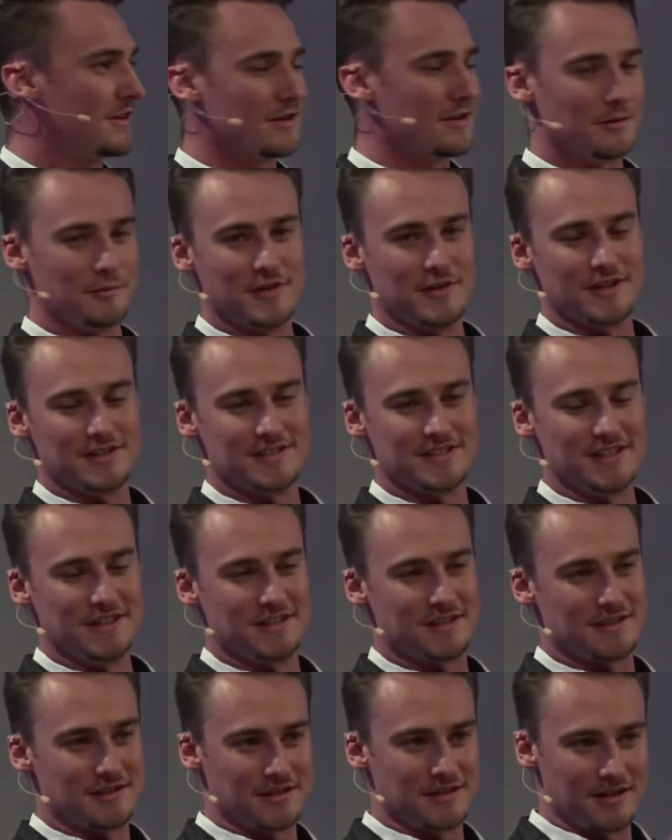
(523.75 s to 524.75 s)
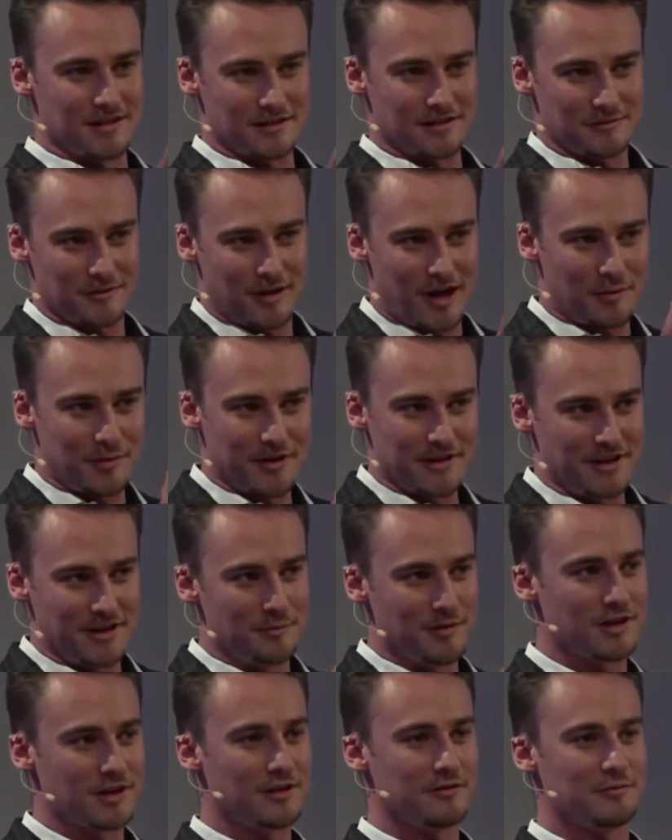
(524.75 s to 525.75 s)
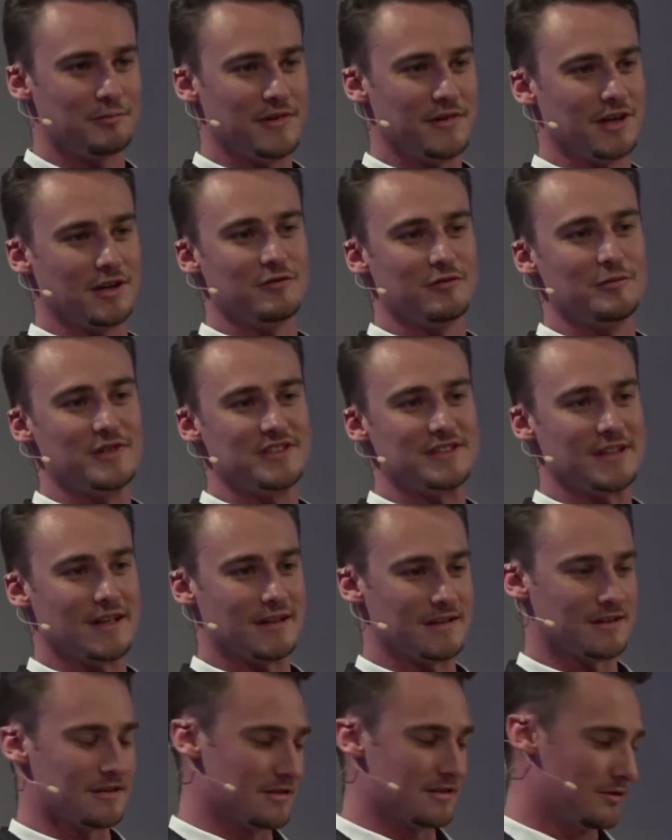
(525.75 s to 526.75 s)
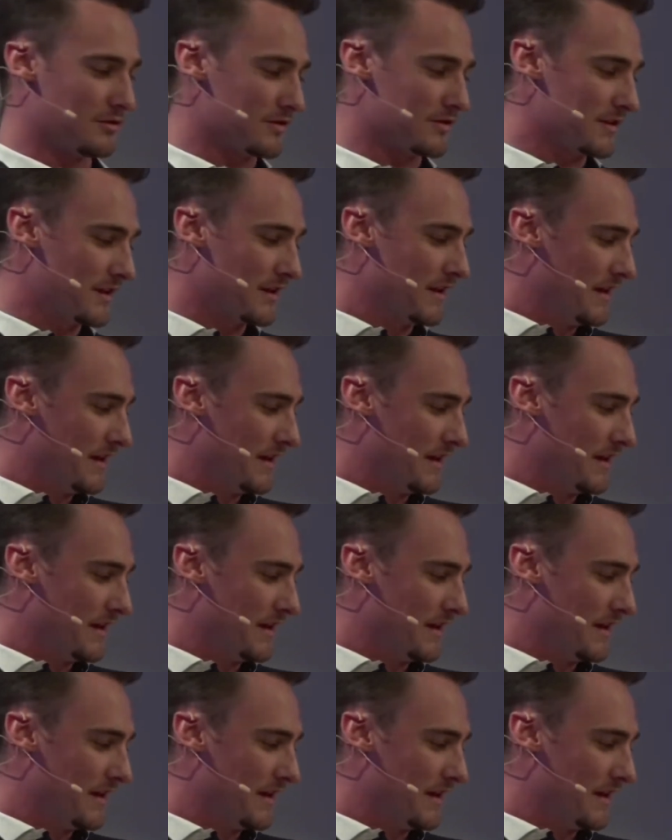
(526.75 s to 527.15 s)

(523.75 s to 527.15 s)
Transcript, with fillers: ähm, es sieht der Arbeitnehmerbegriff ein bisschen anders aus.